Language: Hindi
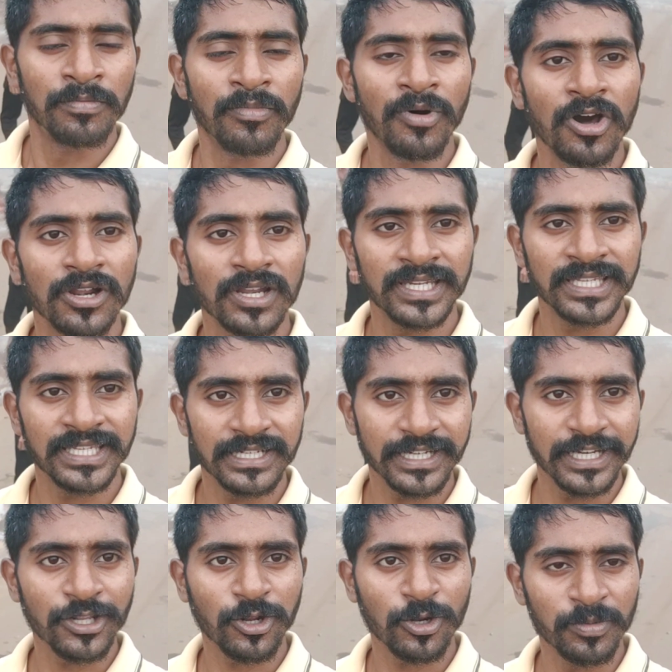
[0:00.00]
मॉर्निंग की
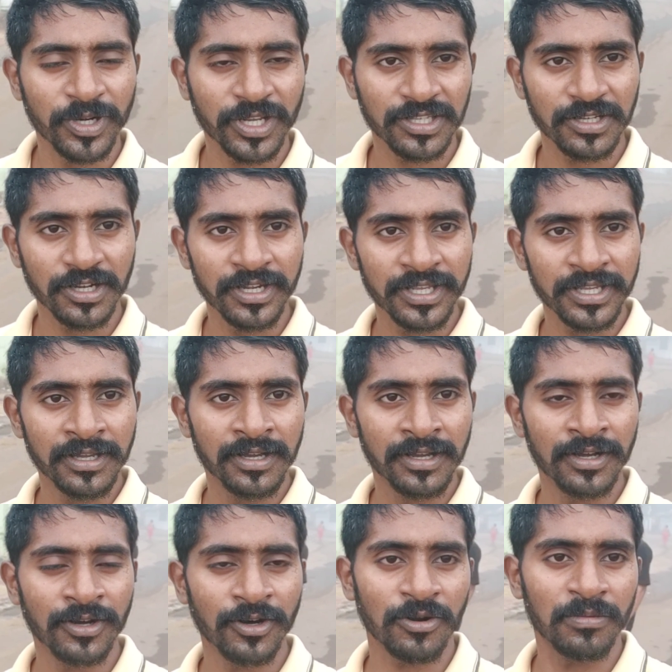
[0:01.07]
टेन किलोमीटर की रनिंग
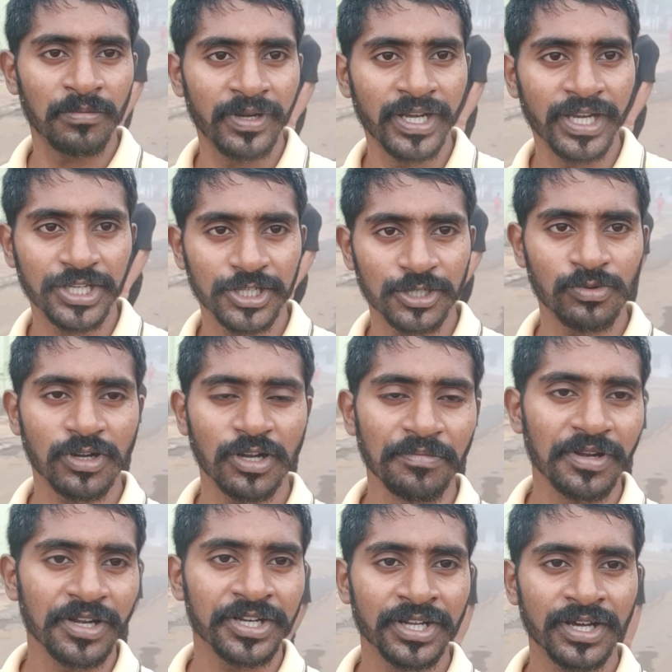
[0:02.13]
और मेडिटेशन वो
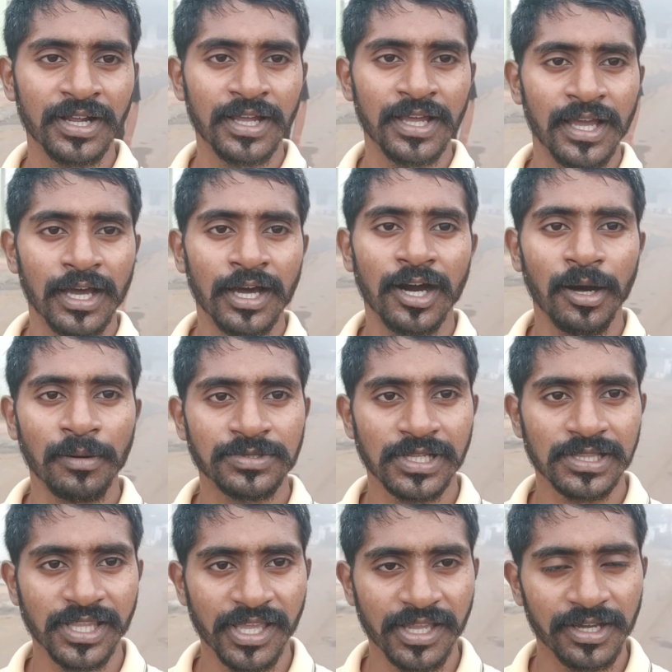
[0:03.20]
कंप्लीट अब
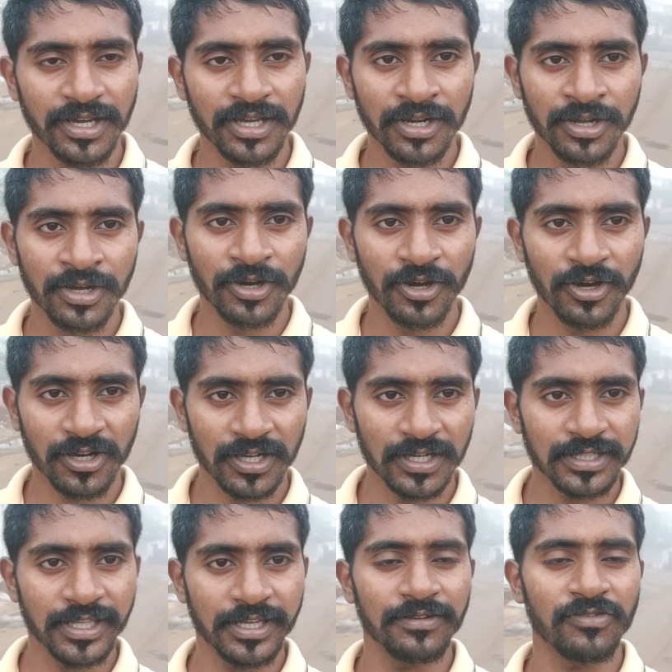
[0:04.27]
चलते हैं घर और
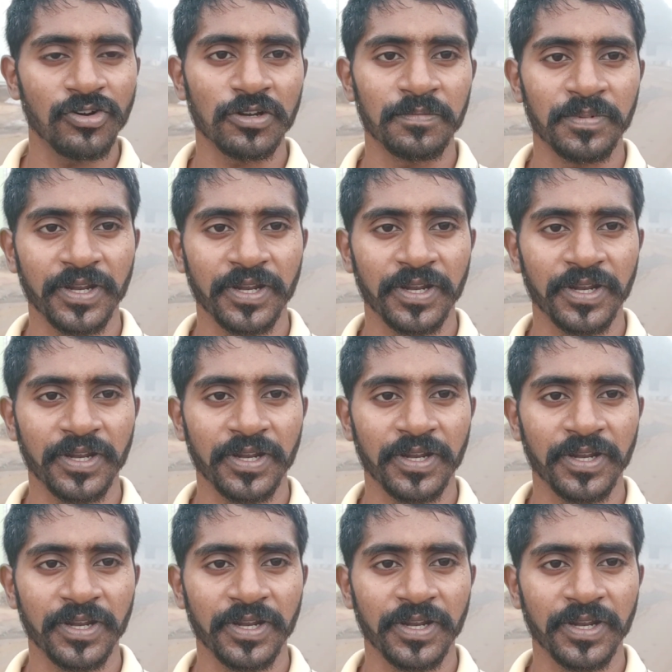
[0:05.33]
करते हैं वाटर